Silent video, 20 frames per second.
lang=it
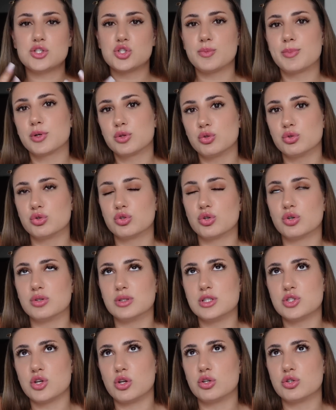soprattutto
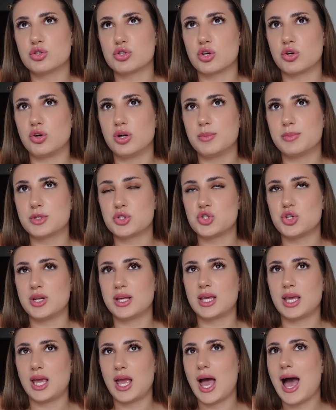di solito sono le
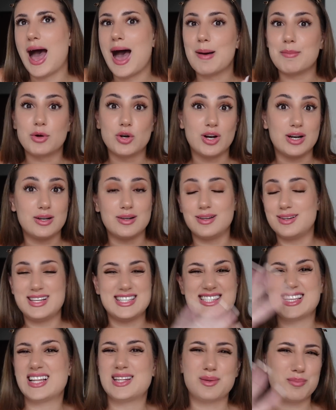persone che amano
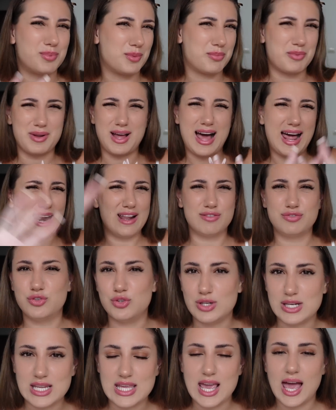l'estate proprio alla
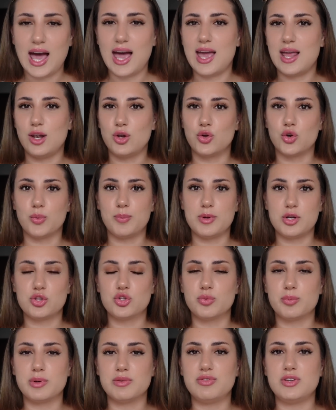follia, è il loro
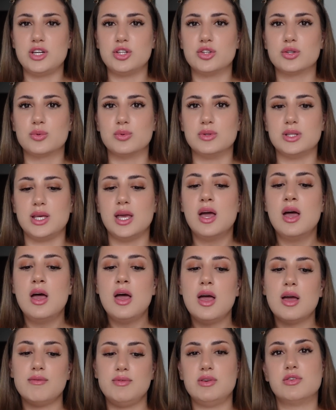periodo preferito e quindi
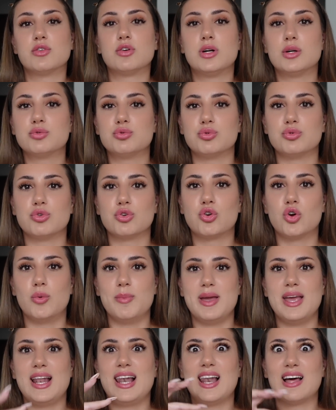vivono l'autunno
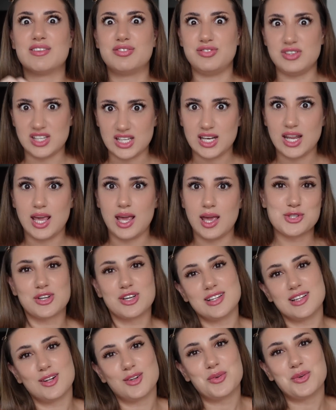come la fine. So
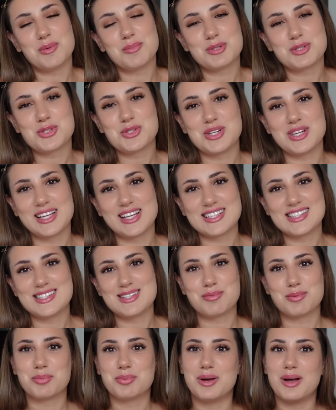che alcune persone,
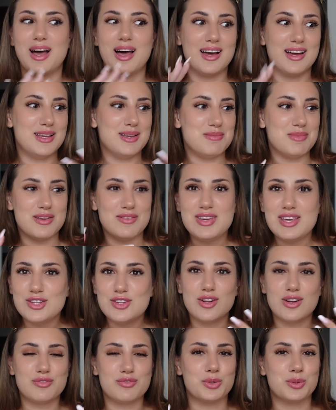grazie proprio ai miei
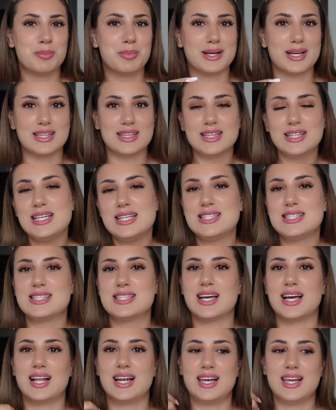video, alle fall bucket
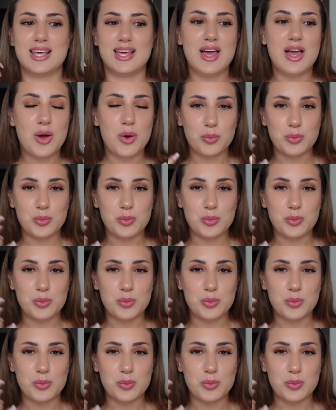list, alle